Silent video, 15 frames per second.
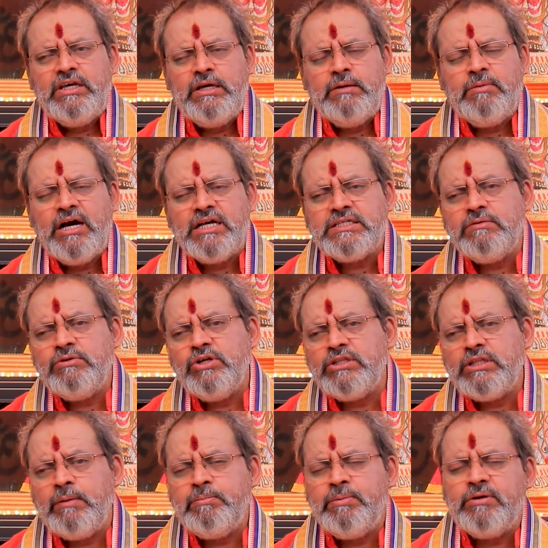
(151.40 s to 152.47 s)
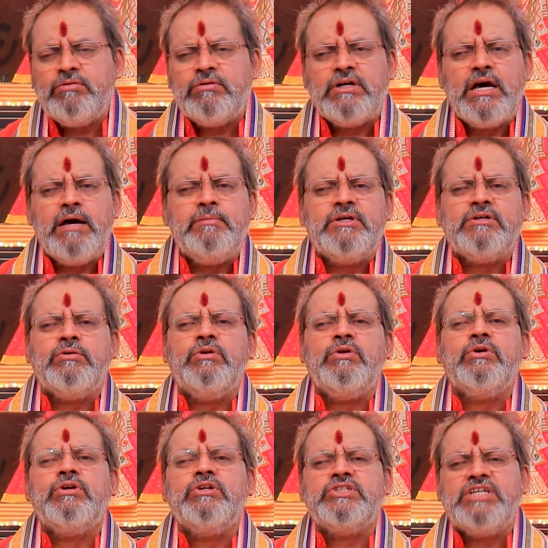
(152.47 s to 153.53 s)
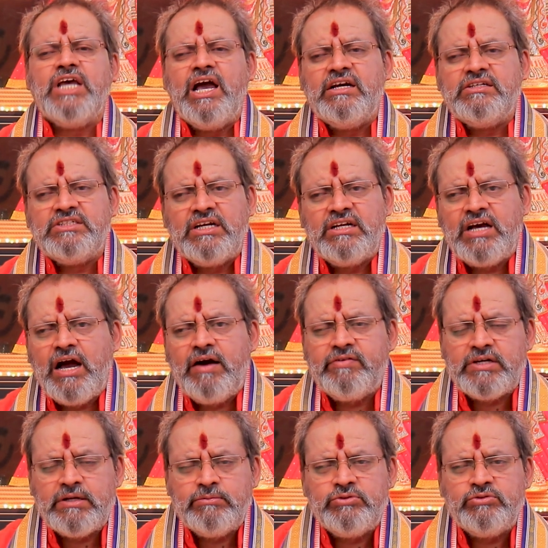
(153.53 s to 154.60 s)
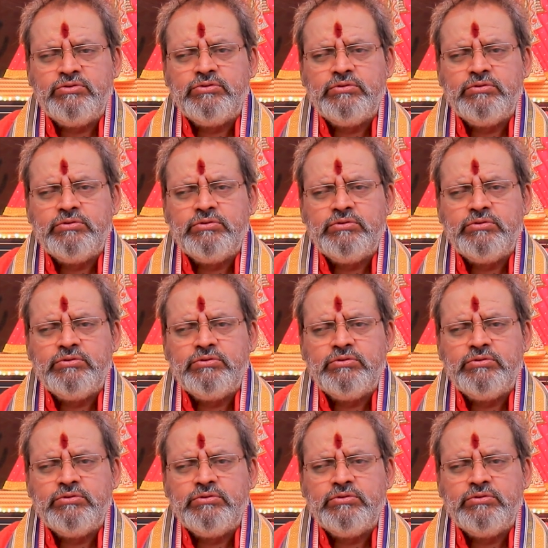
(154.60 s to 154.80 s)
ఈ మాసంలో తప్పకుండా మీకు లోన్లు శాంక్షన్ కావటము